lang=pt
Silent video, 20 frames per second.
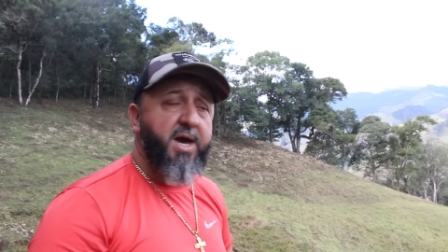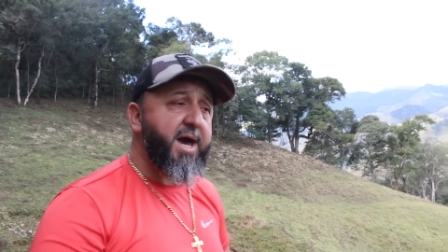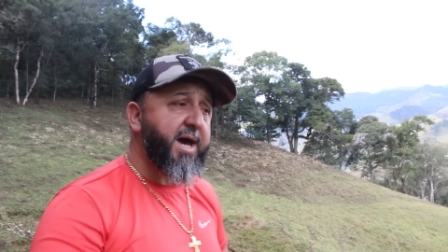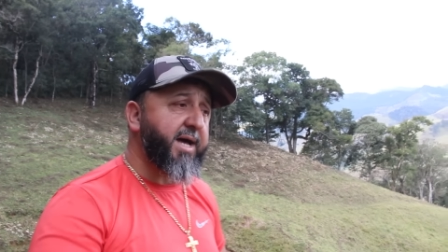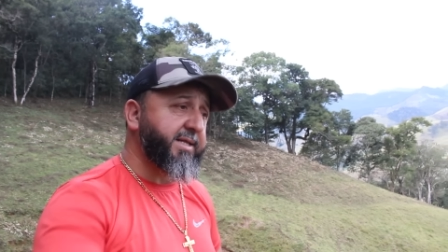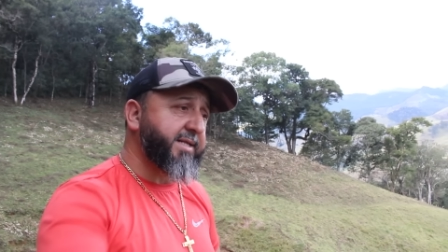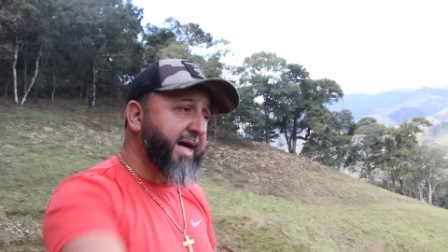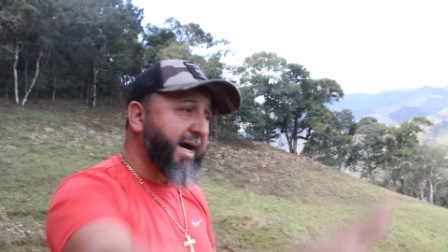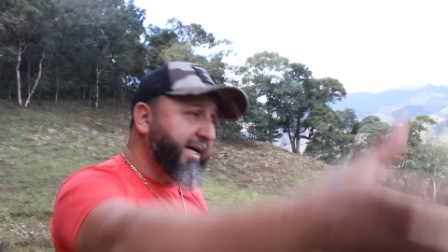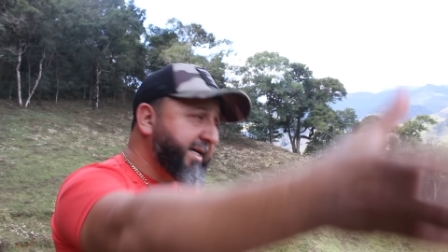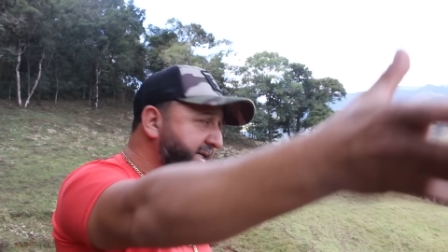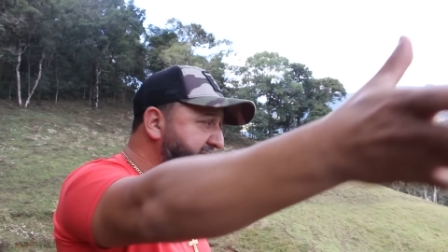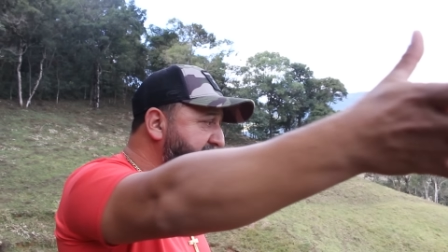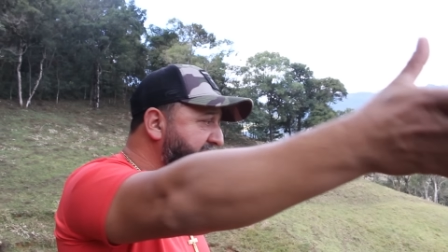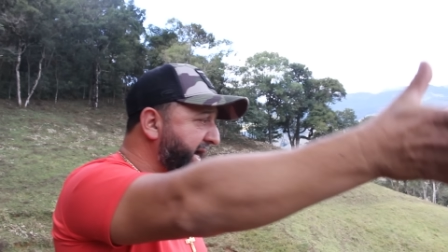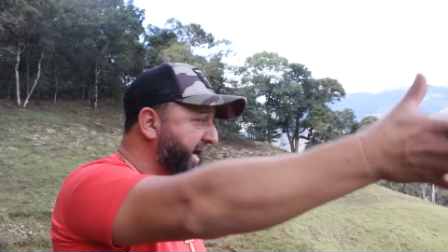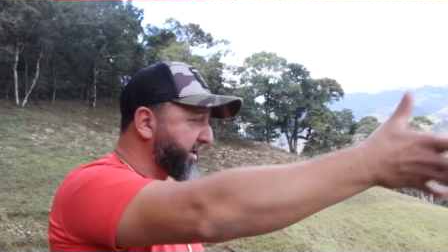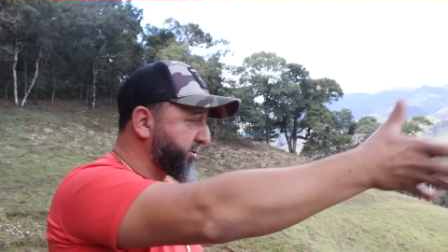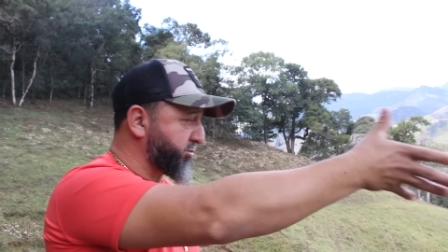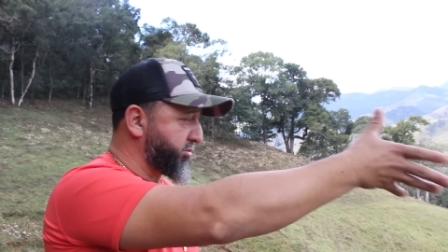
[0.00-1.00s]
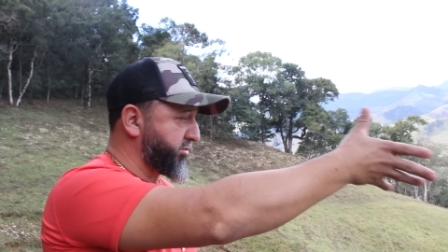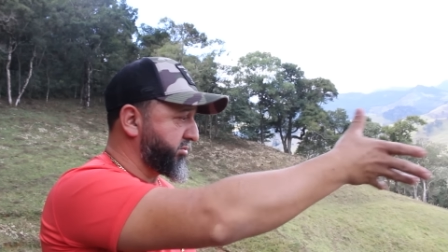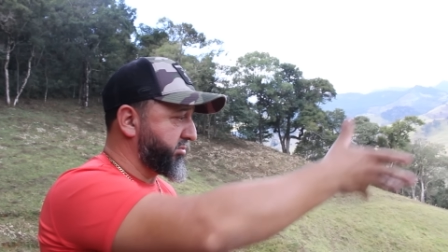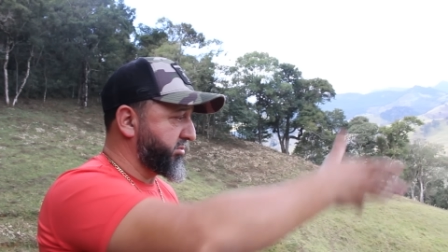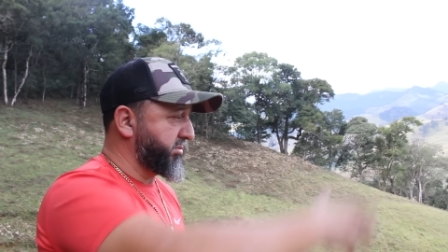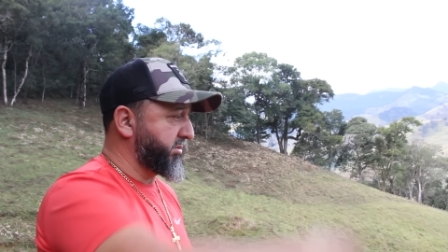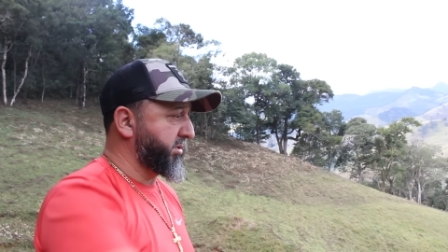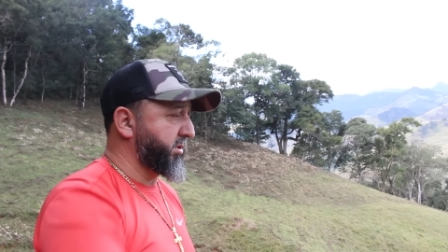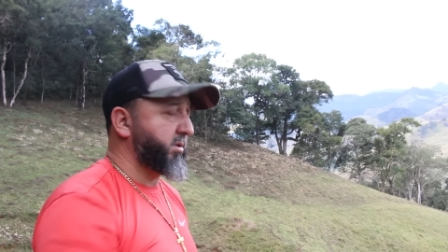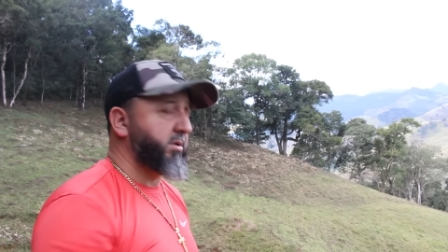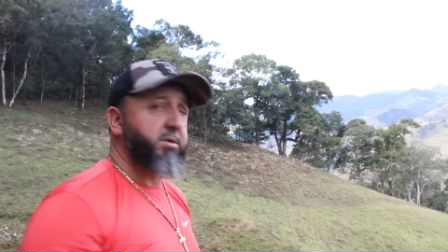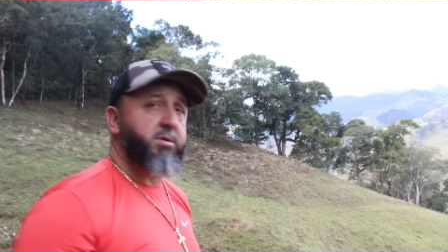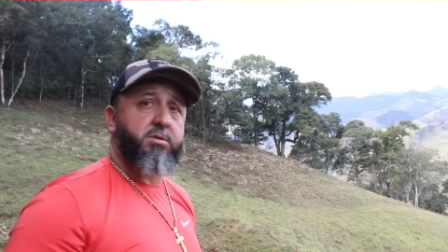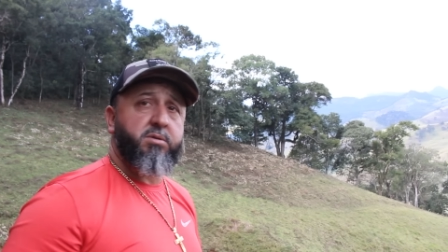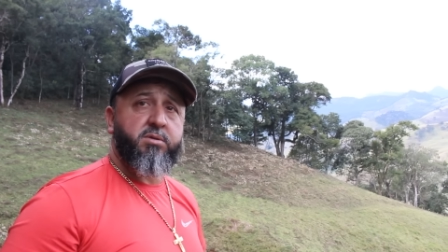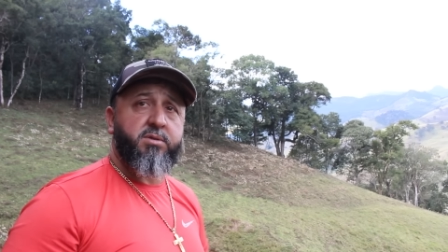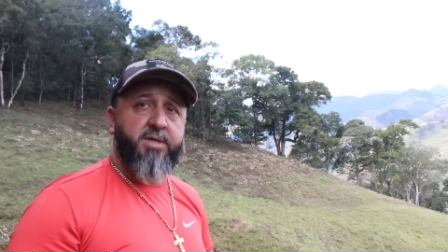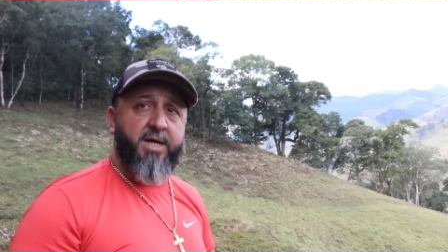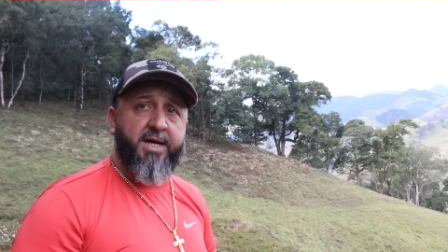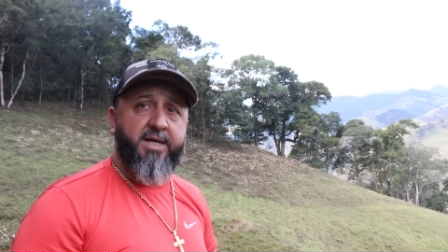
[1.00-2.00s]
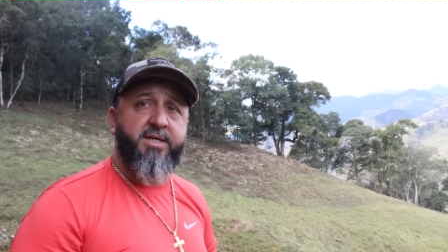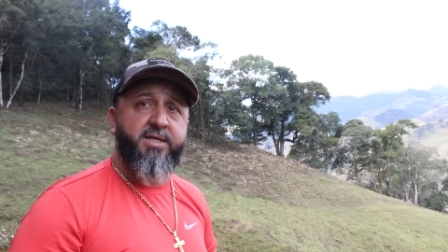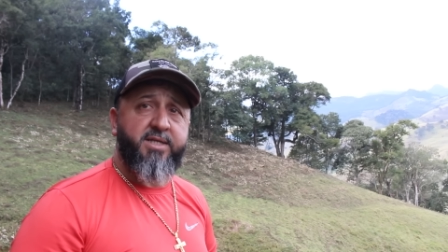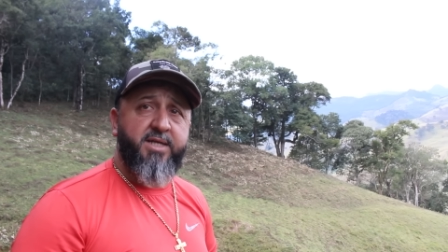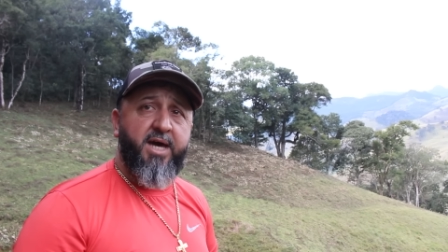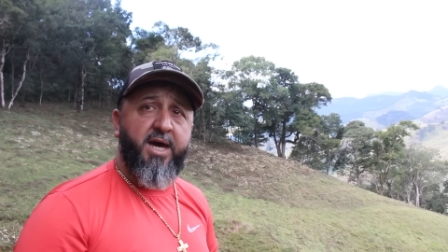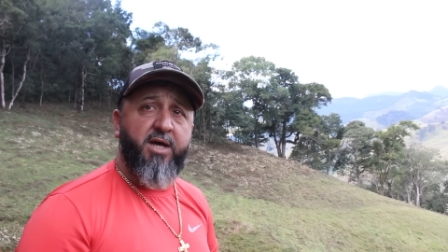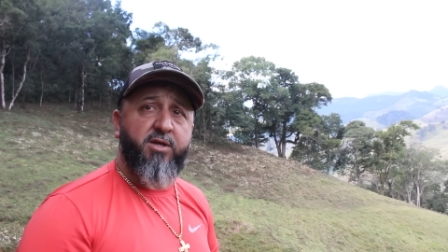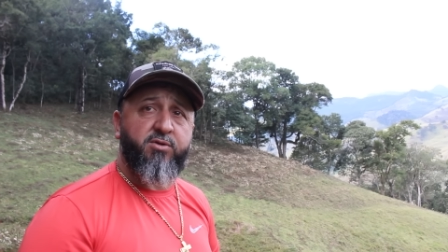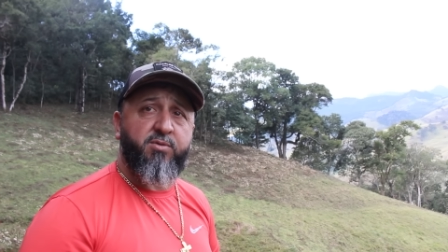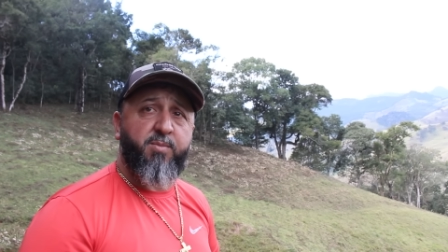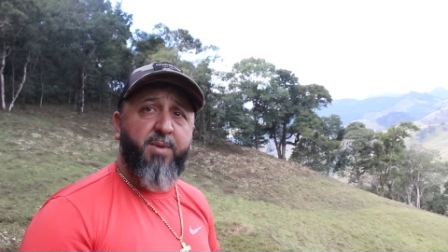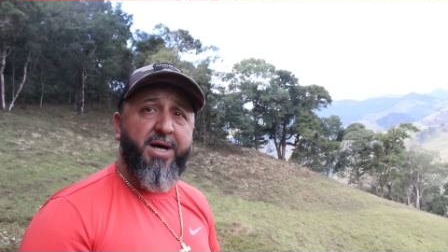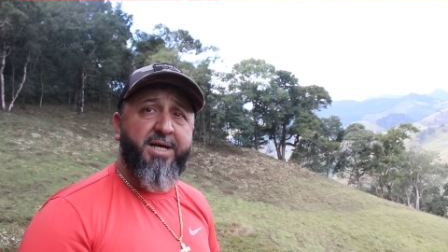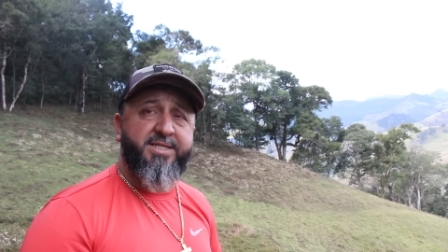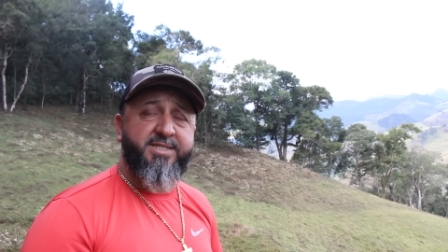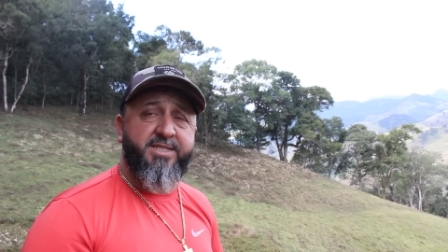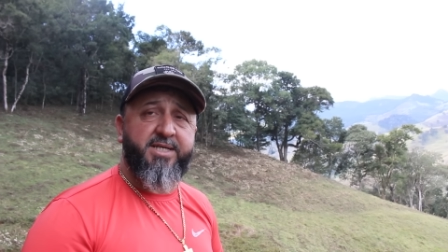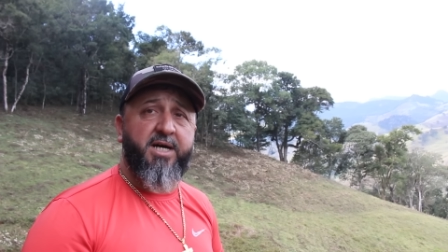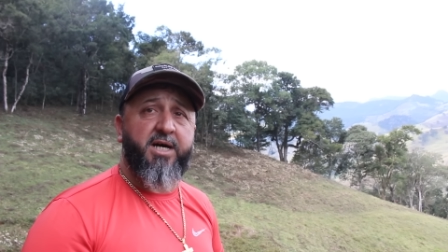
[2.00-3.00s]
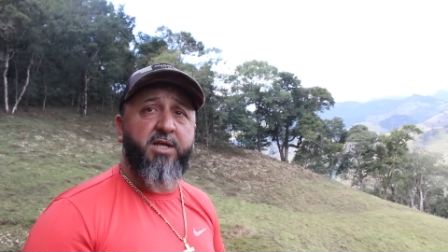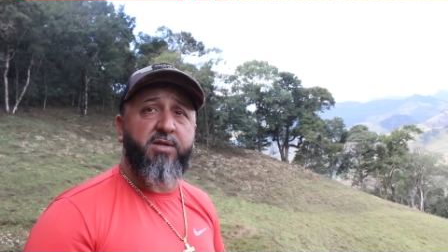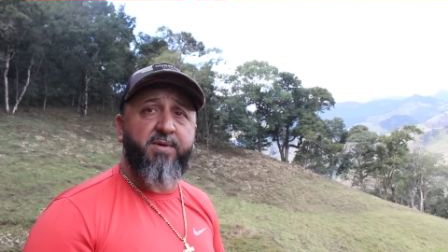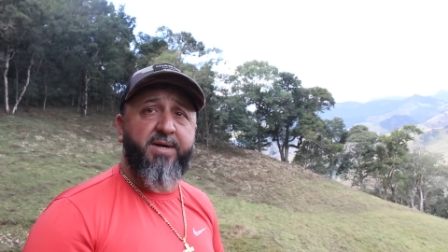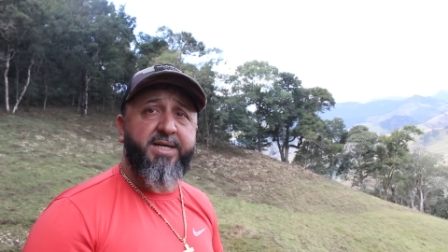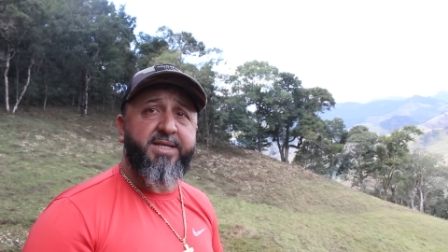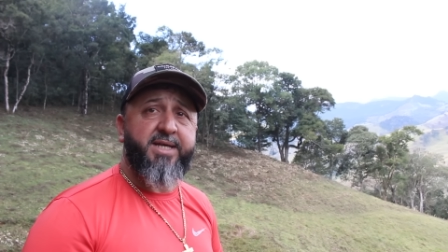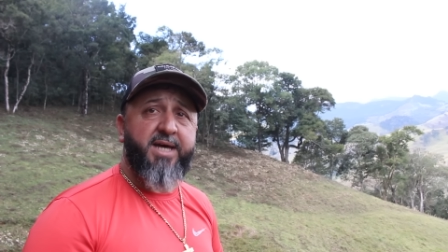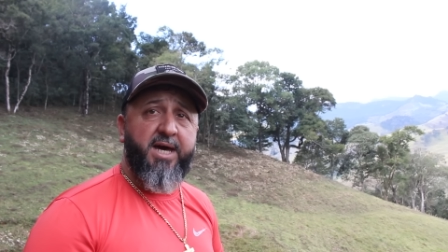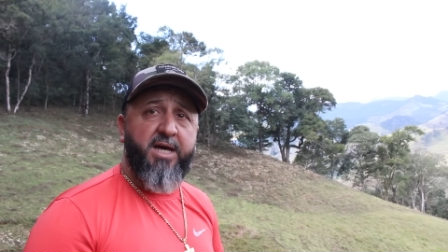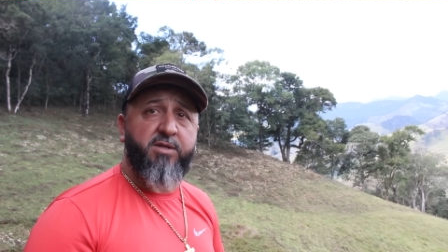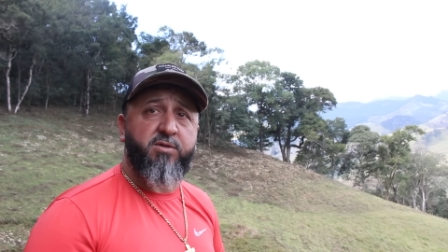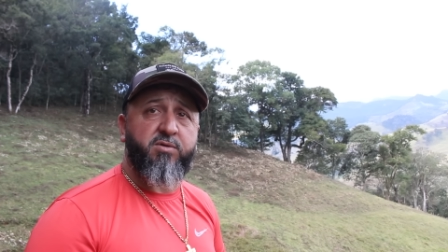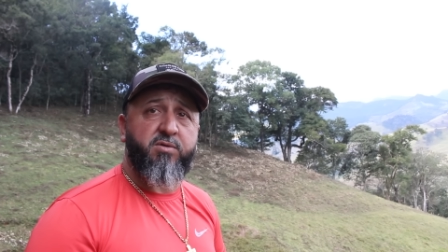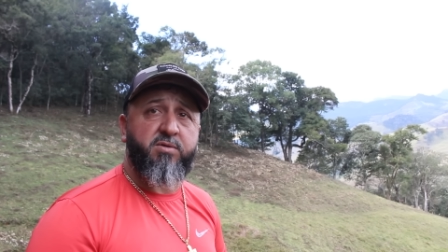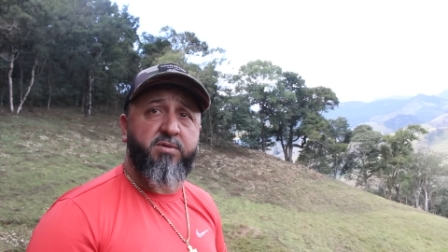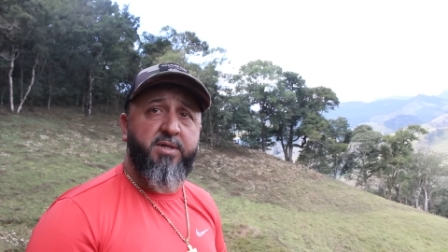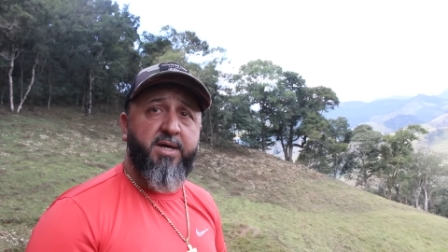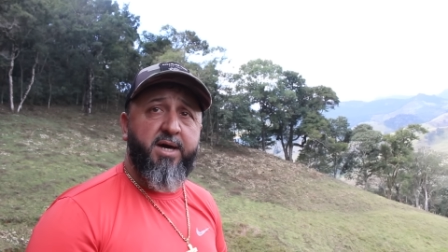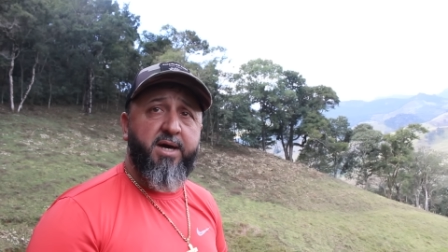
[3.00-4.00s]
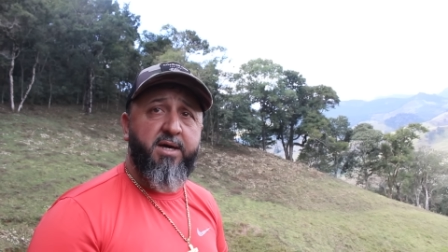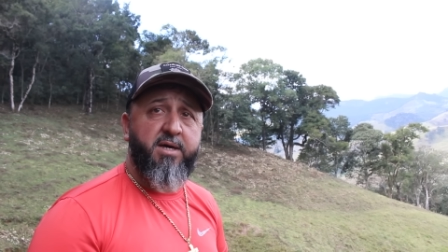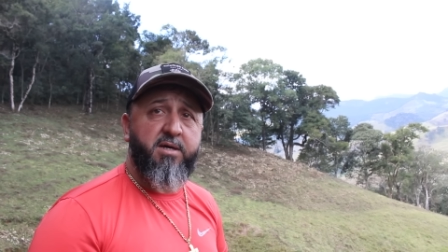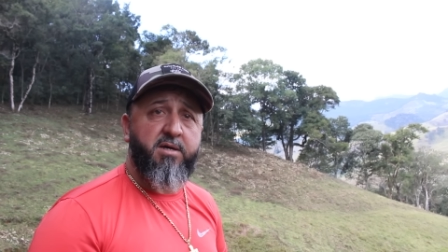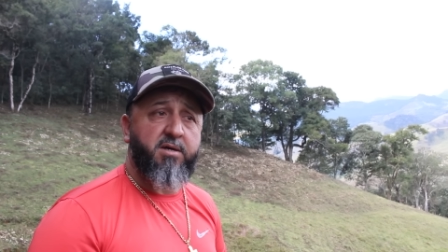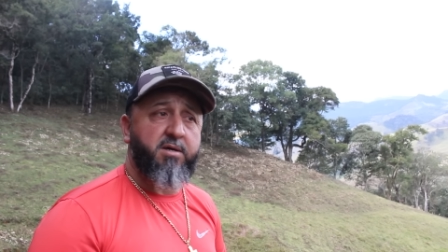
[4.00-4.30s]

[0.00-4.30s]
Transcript: É, tá aqui dentro. Tá aqui dentro, passando Maravilha. aí dentro, né?